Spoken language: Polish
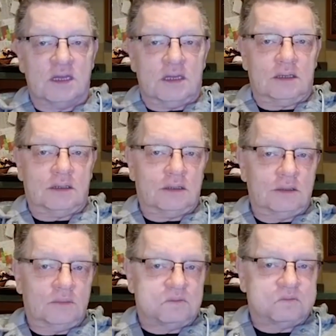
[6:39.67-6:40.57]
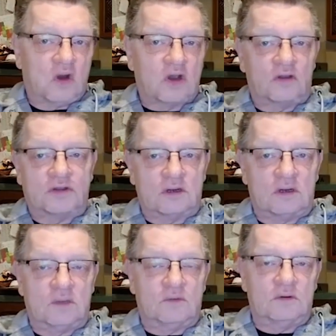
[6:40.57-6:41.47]
E, po
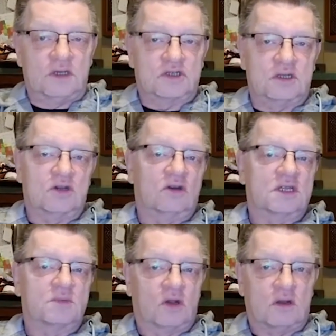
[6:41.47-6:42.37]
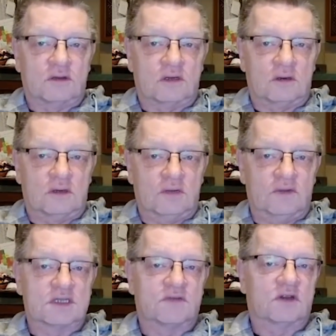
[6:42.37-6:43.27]
kontroli był jeszcze okres pokontrolny,
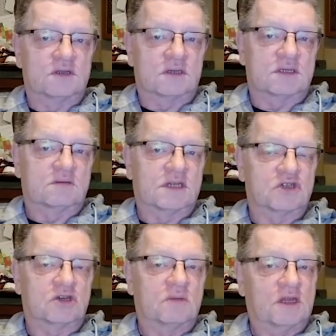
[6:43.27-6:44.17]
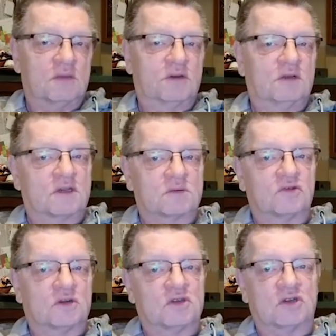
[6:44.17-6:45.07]
więc zwrot został zatrzymany, ponieważ
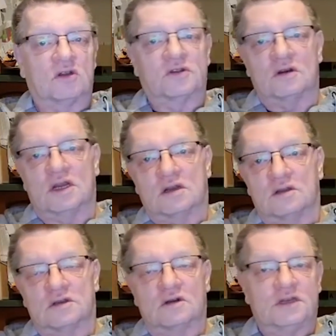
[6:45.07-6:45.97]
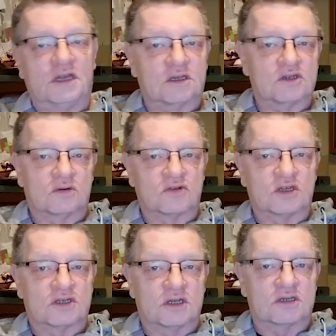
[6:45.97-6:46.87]
musi być kontrola kontroli, jakieś
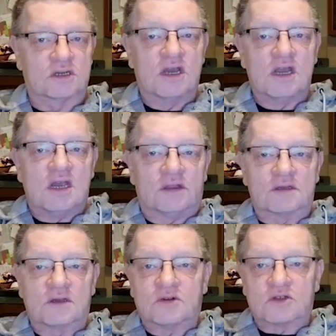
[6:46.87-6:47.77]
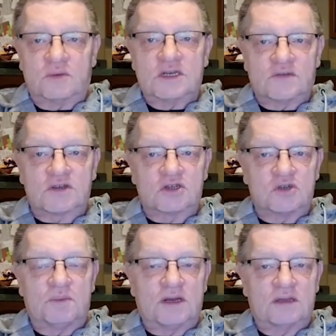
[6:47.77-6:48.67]
różne rzeczy. To są, proszę Państwa,
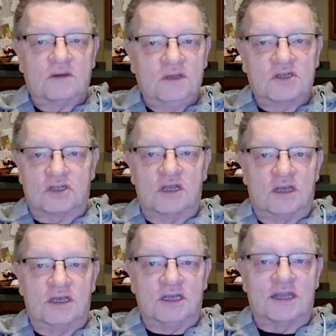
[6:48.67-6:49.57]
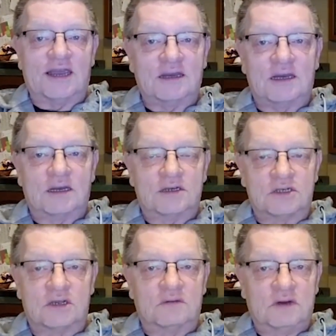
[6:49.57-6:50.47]
rzeczy paranoiczne i tak
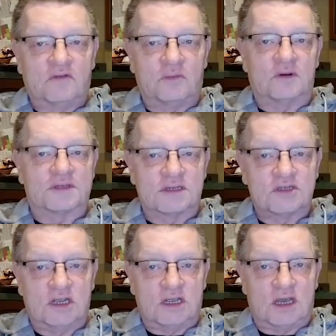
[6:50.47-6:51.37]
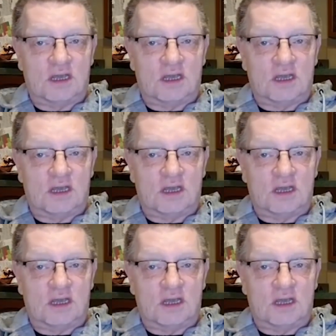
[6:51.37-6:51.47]
się w Polsce dzieje.